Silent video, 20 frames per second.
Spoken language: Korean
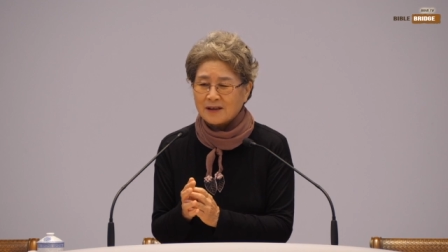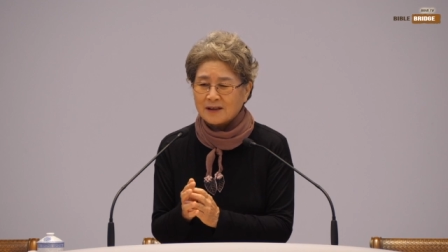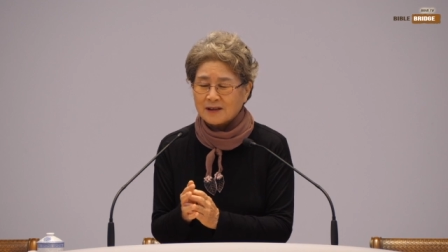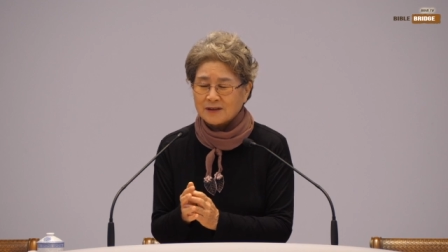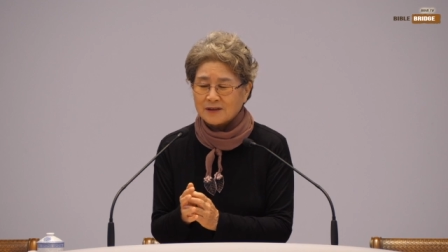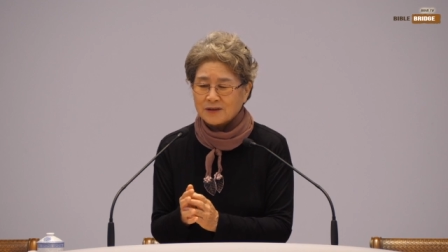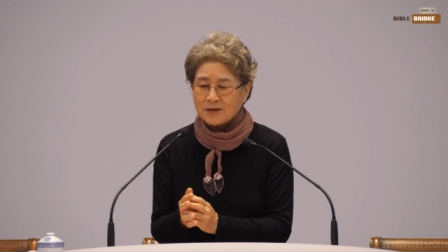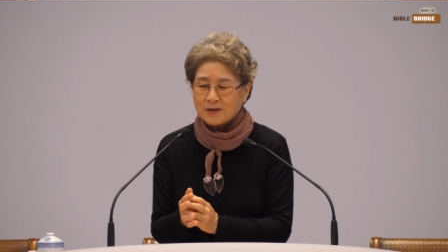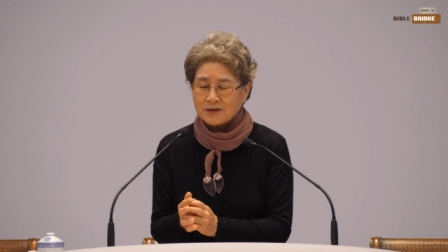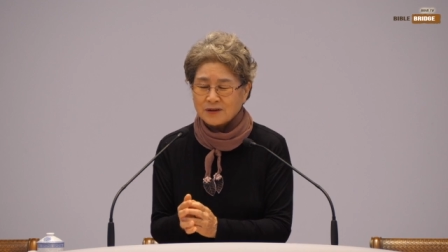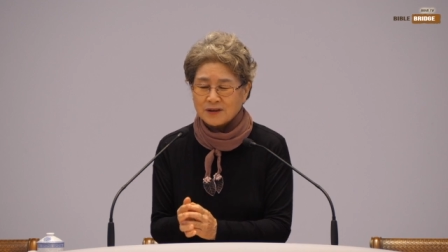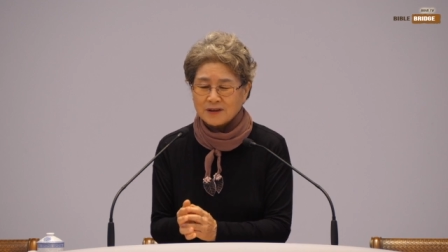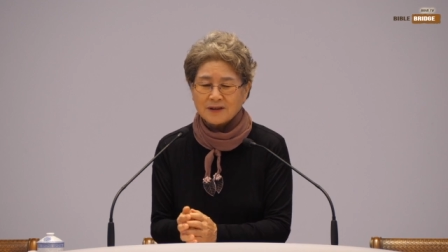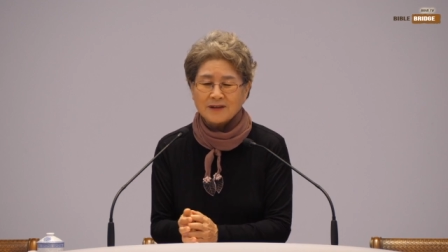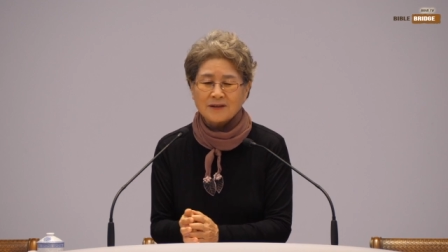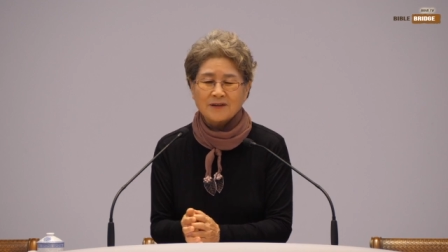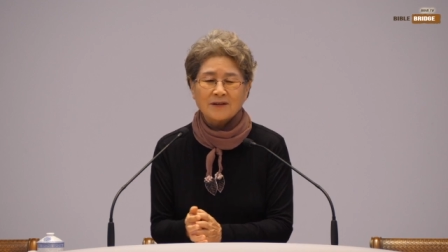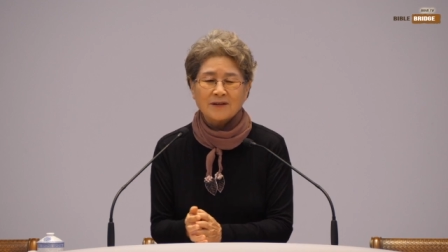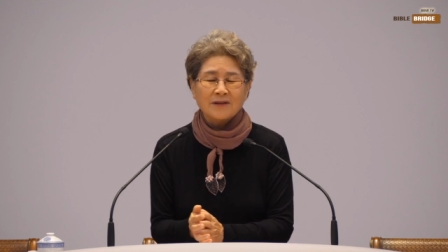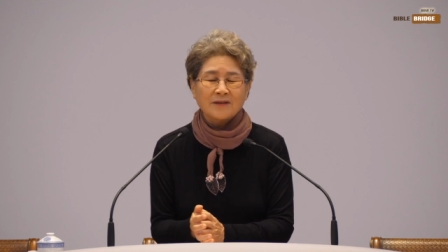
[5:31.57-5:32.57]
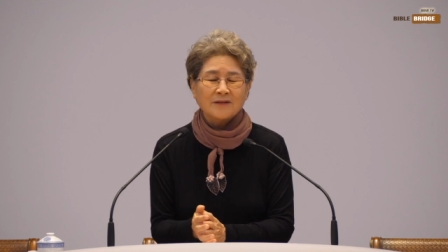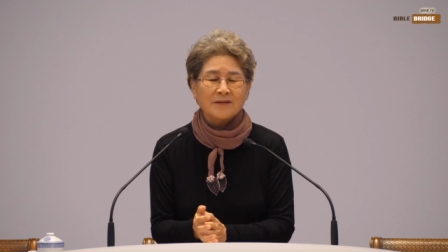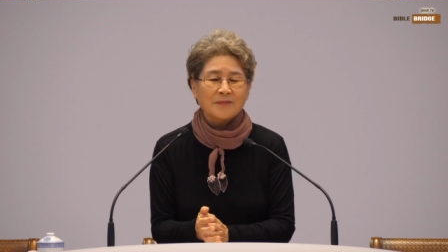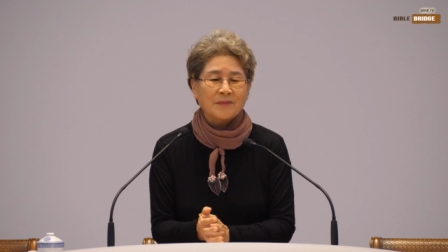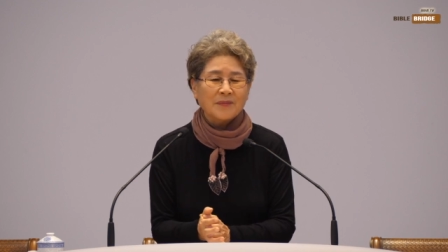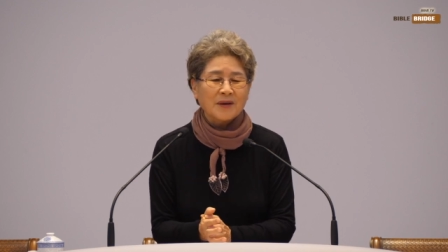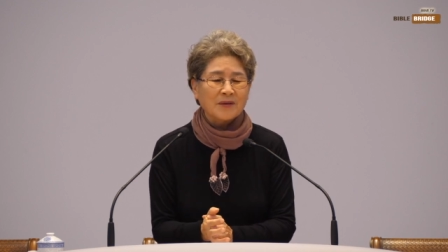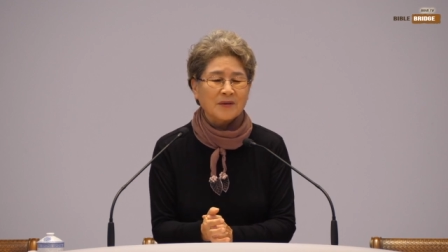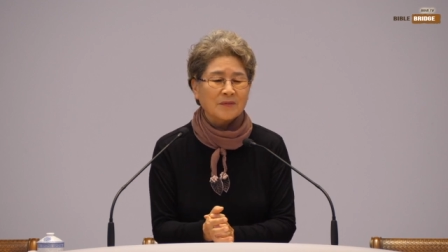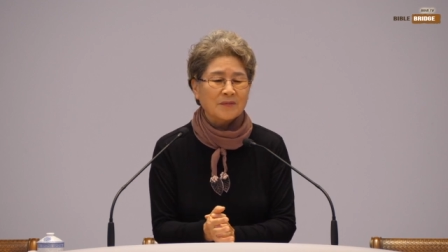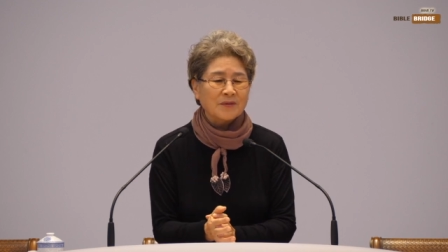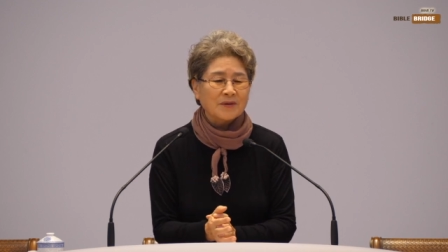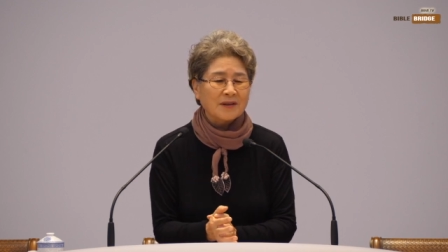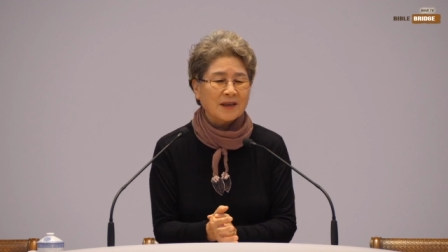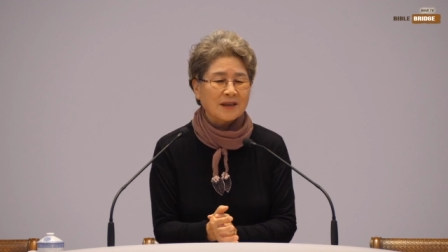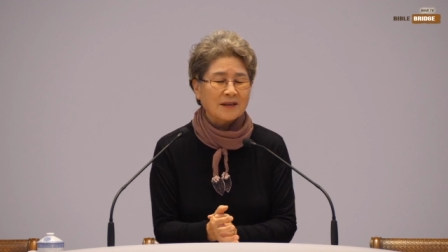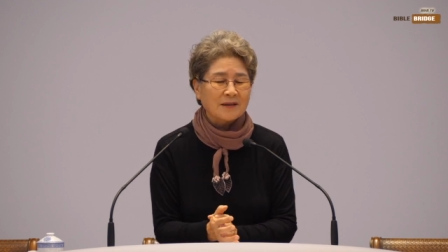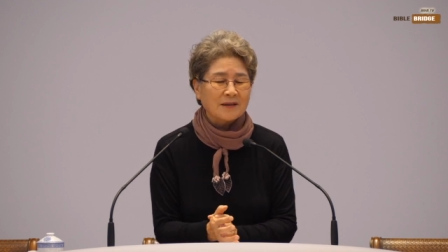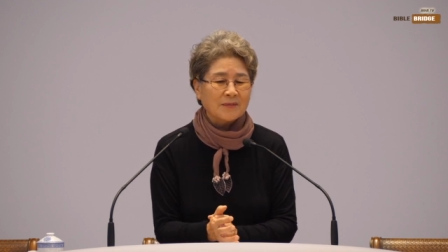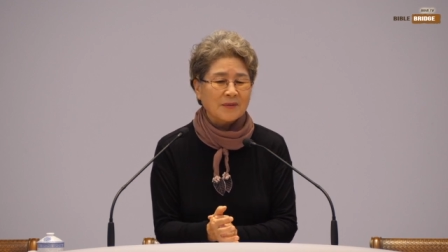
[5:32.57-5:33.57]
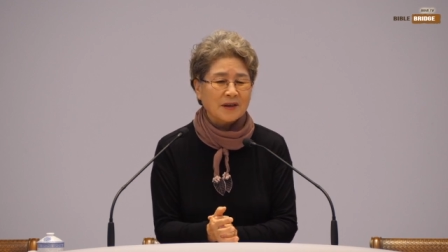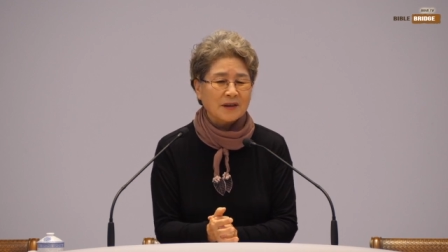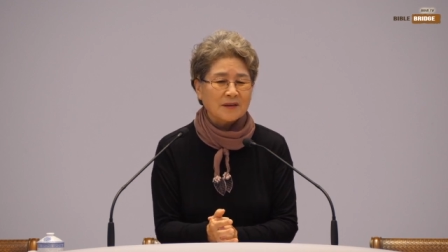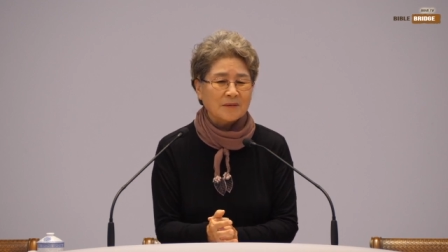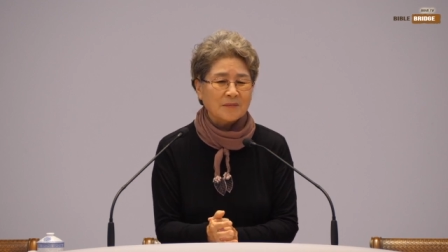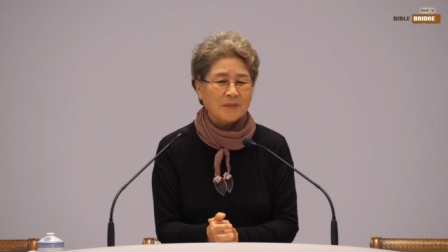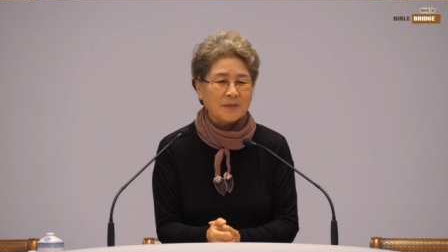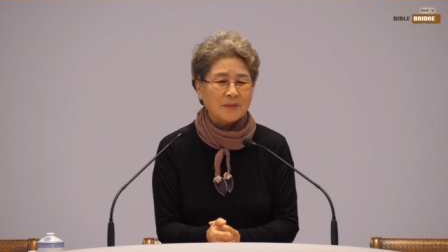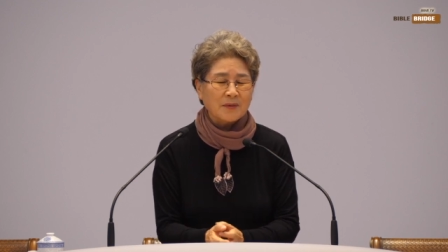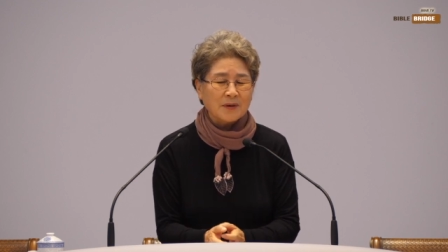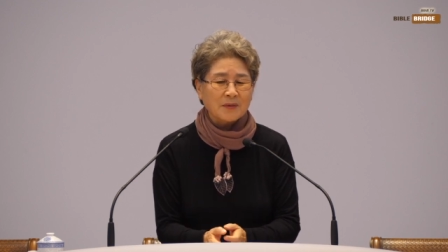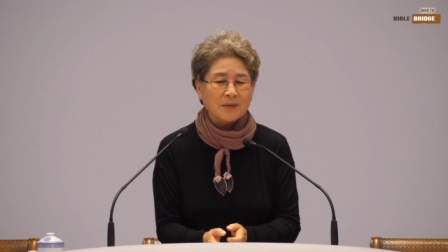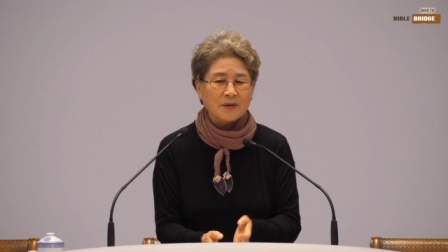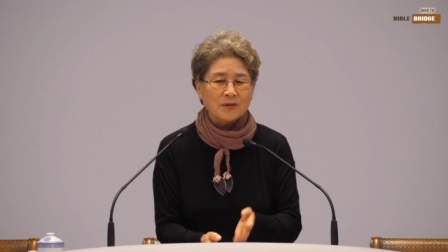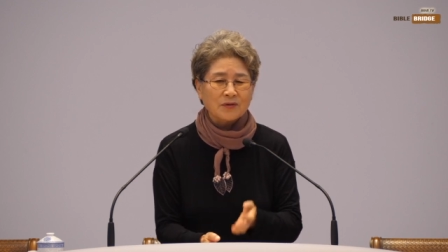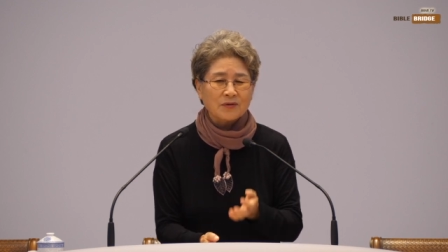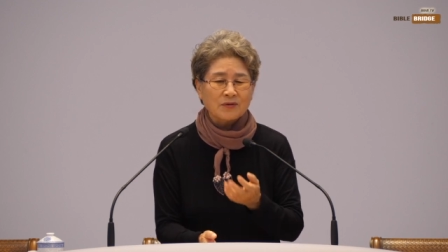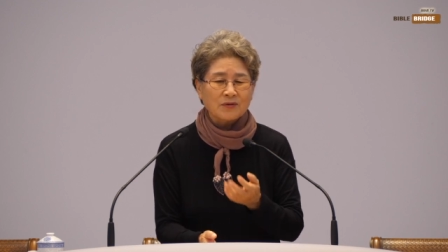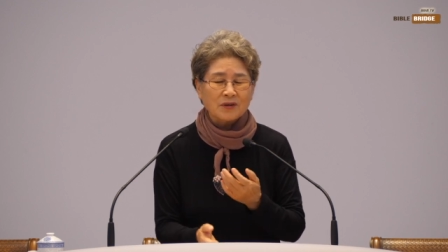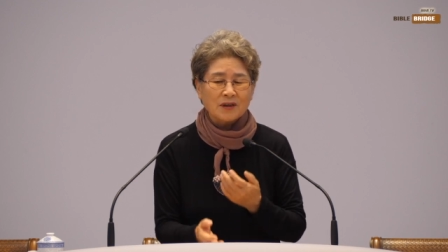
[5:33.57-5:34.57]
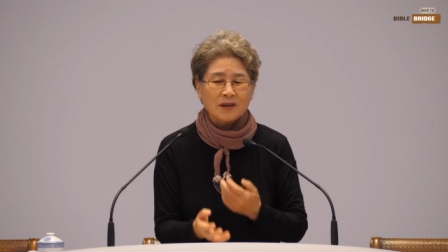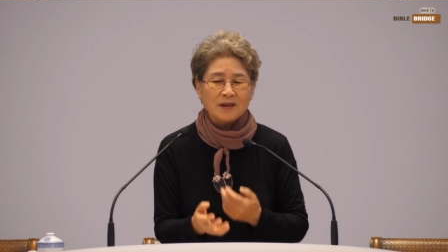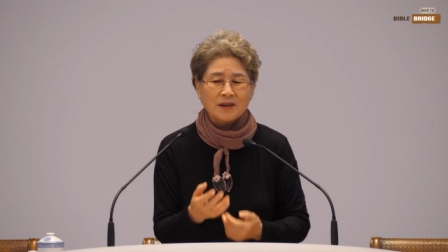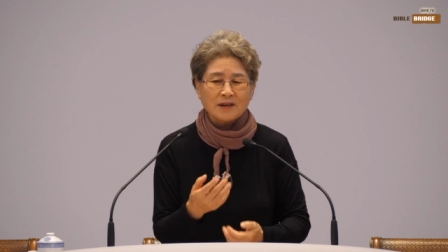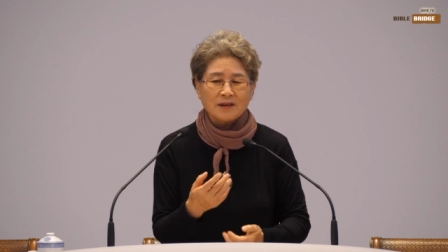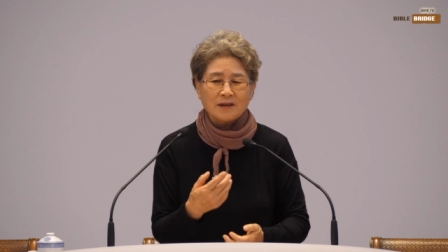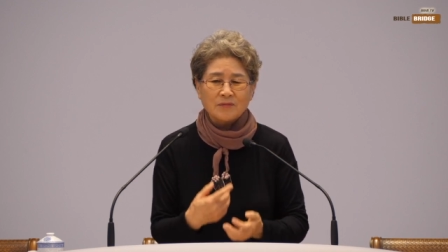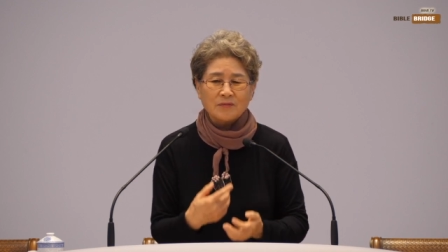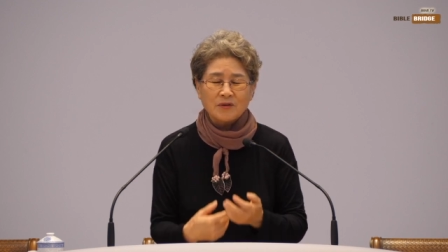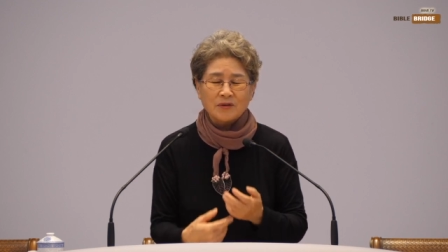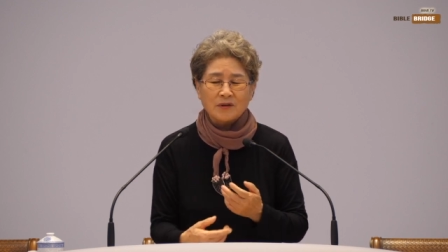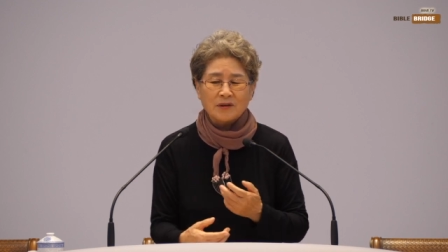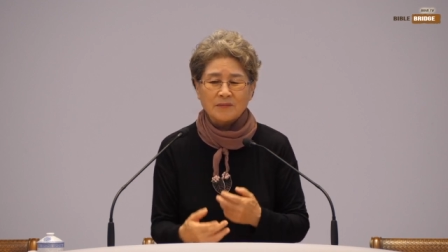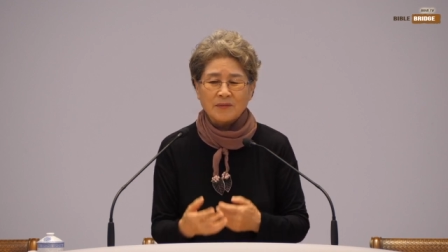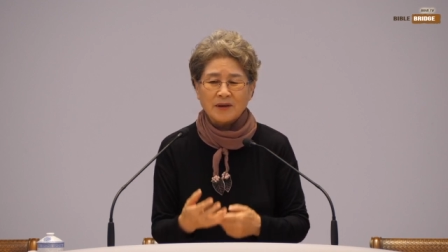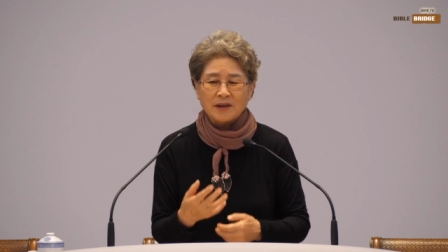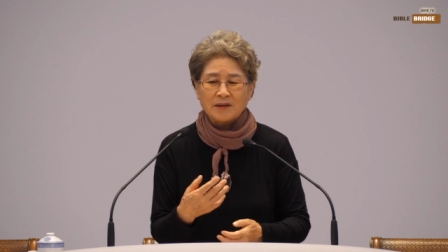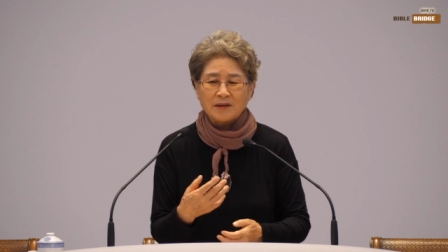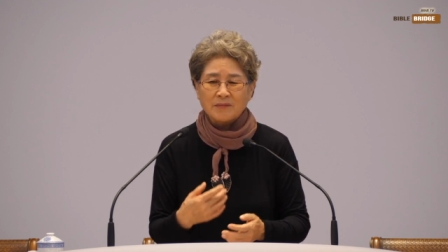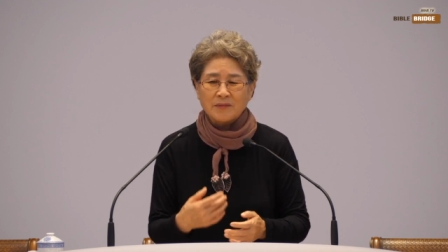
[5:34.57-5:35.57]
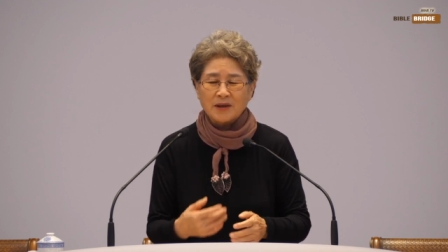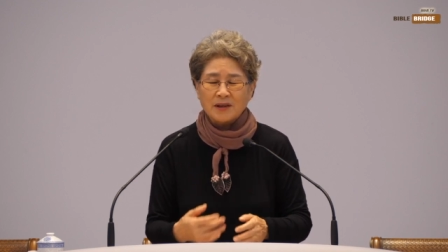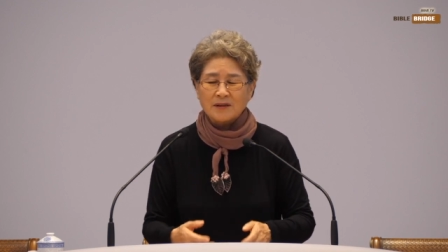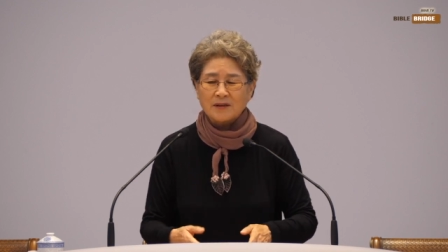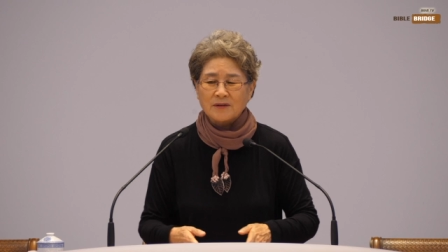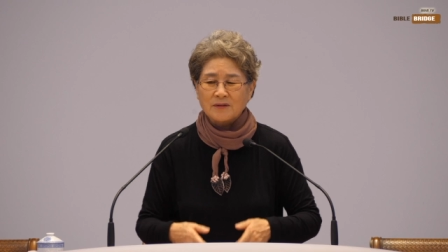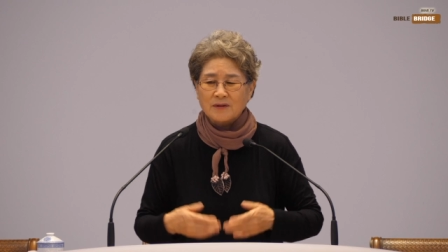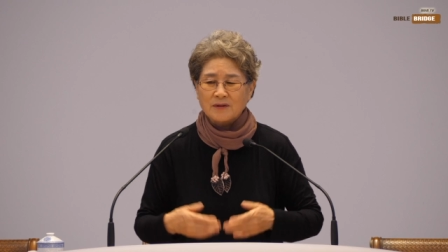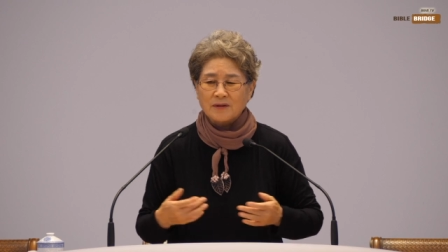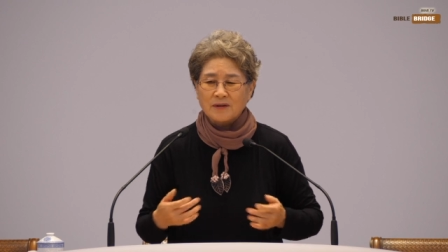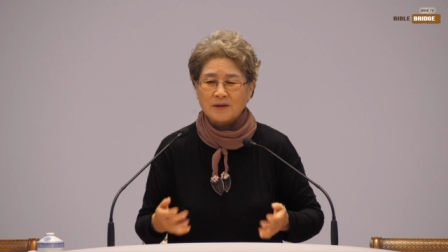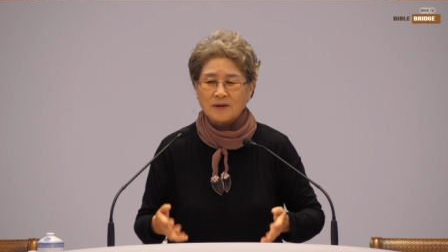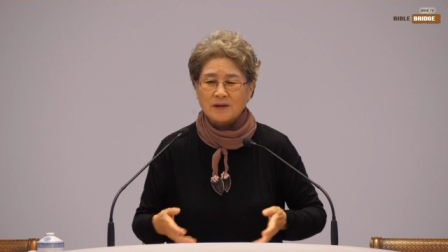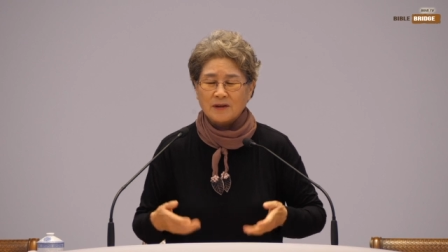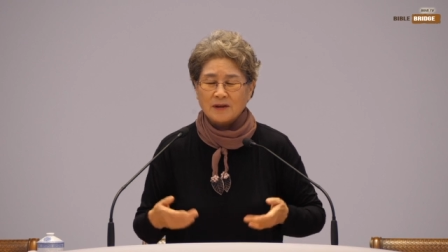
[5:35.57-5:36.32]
소식으로 배고프지 않을 만큼만 먹고 중간에는 물을 많이 마시고